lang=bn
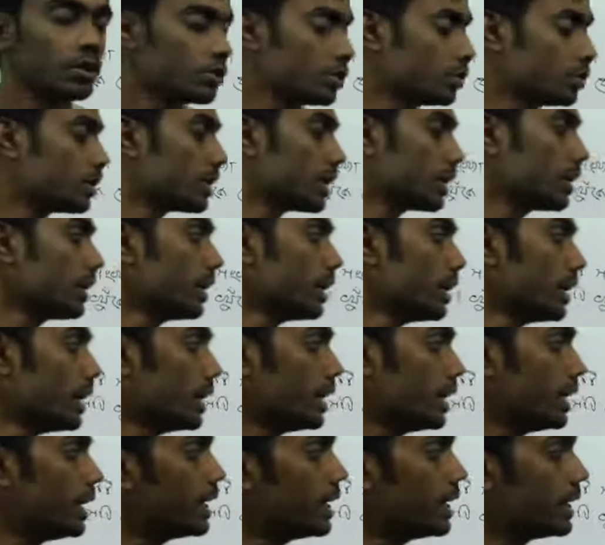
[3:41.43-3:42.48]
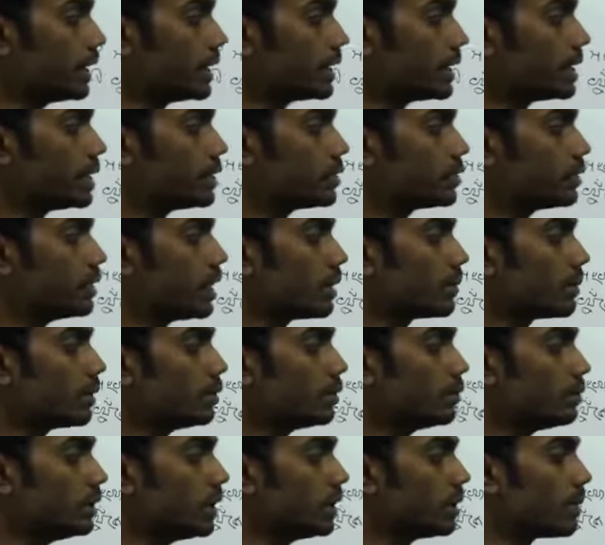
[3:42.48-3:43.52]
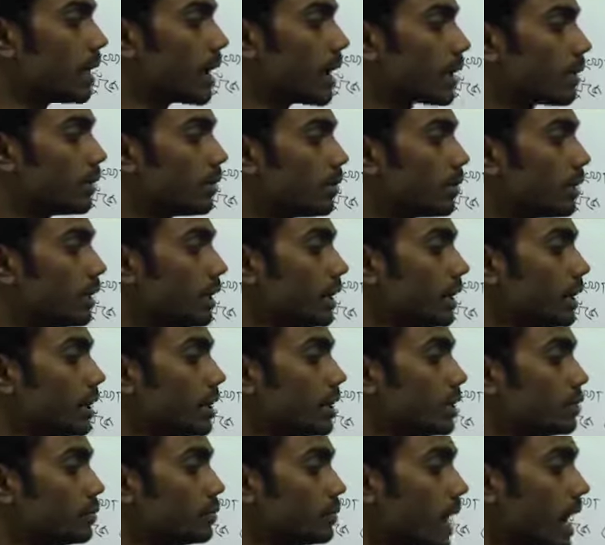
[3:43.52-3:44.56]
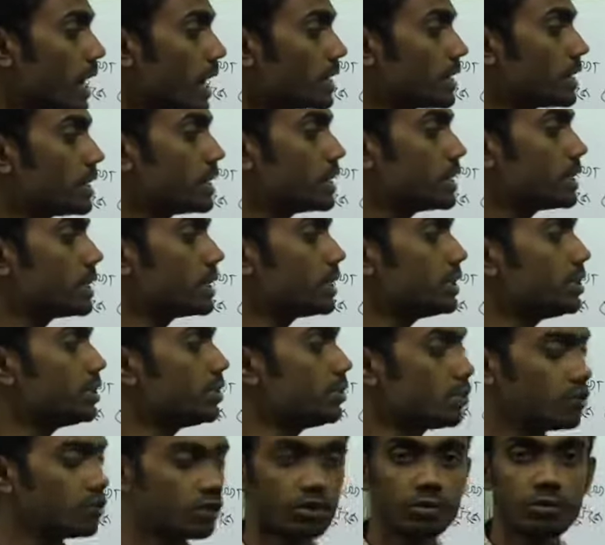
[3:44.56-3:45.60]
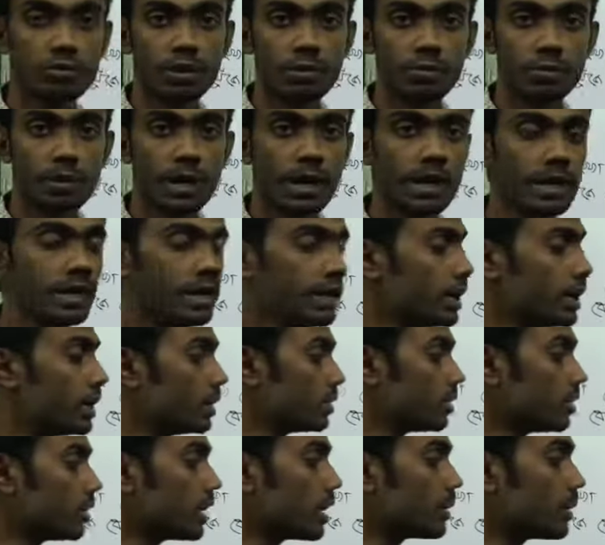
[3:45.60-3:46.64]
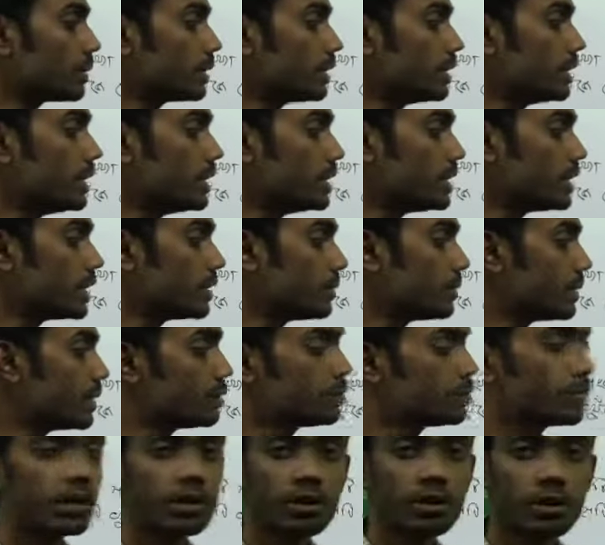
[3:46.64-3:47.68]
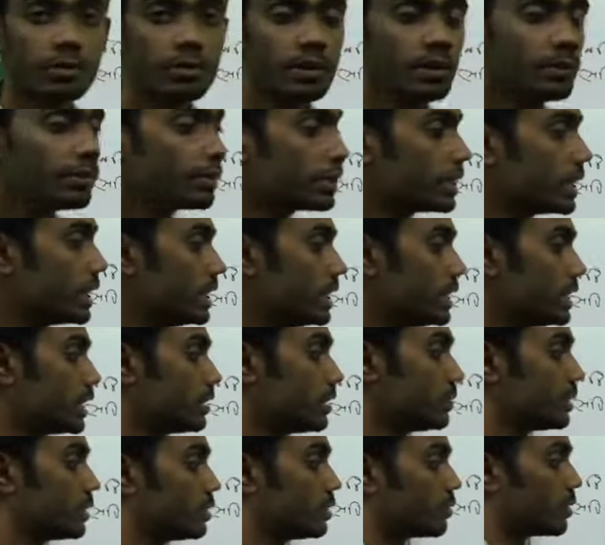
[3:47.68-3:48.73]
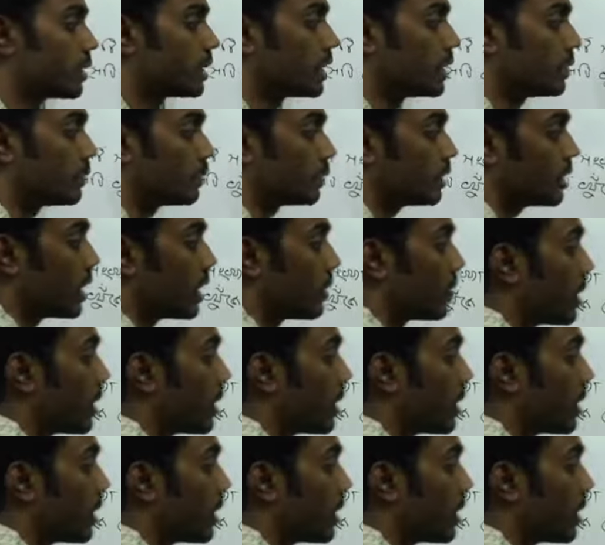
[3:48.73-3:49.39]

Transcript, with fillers: সুতরাং এনকে যদি আমরা দুই দিয়ে ভাগ করে ভাগশেষটা জিরোর সমান পাই তাহলে আমাদের স্টেটমেন্ট ওয়ান হবে এবং সেই স্টেটমেন্ট ওয়ানের মধ্যে